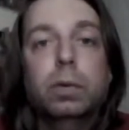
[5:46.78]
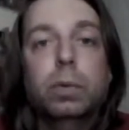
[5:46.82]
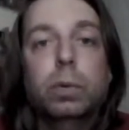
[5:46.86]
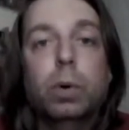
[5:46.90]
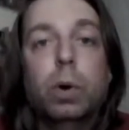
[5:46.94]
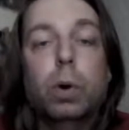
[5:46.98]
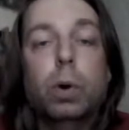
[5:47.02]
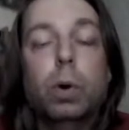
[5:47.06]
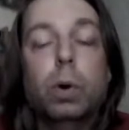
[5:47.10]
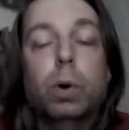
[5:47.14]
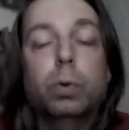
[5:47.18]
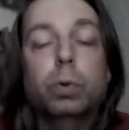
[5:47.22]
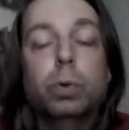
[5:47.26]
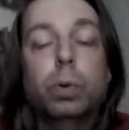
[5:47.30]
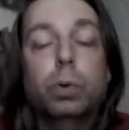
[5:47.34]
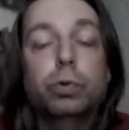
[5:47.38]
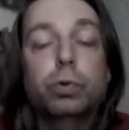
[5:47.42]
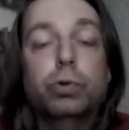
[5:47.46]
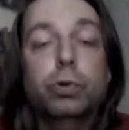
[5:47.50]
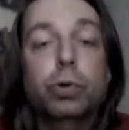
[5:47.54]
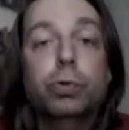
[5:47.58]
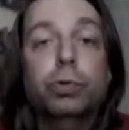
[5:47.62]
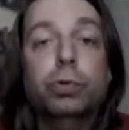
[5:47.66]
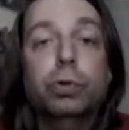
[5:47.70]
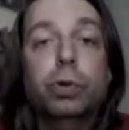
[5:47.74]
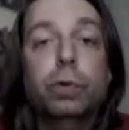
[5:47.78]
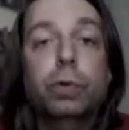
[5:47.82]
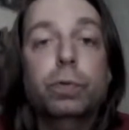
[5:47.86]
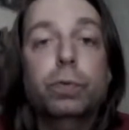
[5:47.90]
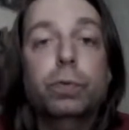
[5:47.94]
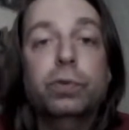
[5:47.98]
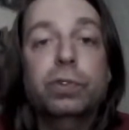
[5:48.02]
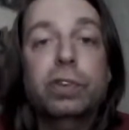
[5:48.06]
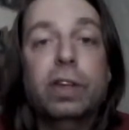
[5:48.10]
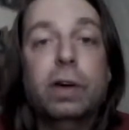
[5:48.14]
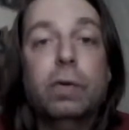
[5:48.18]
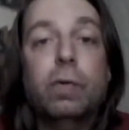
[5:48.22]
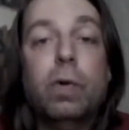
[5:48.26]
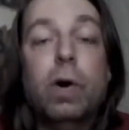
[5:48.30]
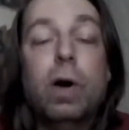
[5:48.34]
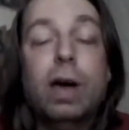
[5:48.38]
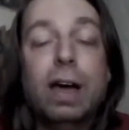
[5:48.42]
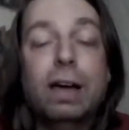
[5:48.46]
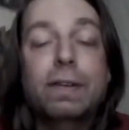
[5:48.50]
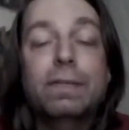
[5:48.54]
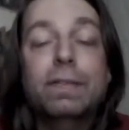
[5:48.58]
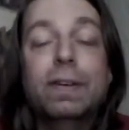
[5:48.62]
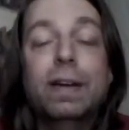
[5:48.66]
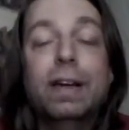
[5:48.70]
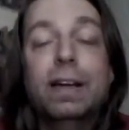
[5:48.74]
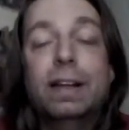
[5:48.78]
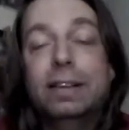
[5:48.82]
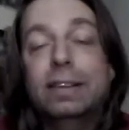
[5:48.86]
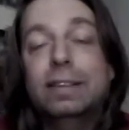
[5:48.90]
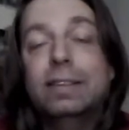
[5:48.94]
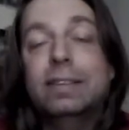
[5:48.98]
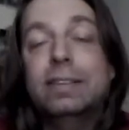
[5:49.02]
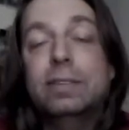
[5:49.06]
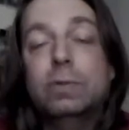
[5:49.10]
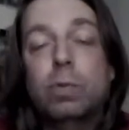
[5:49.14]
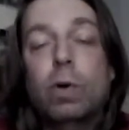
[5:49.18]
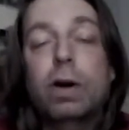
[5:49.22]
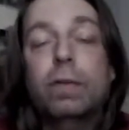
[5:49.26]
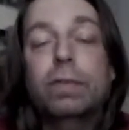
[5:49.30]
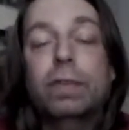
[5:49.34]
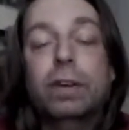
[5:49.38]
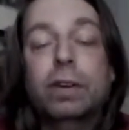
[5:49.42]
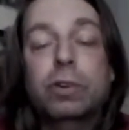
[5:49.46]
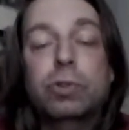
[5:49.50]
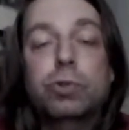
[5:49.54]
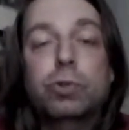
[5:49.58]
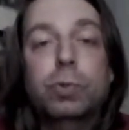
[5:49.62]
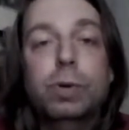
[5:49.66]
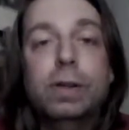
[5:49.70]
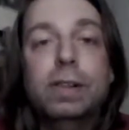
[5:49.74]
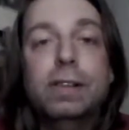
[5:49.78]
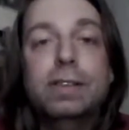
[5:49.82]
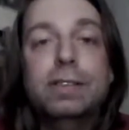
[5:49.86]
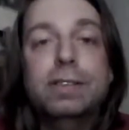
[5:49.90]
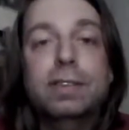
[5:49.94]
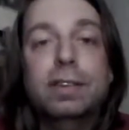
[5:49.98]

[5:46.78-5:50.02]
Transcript: Euh, une autre chose qu'il faut savoir avant l'histoire avec Jules,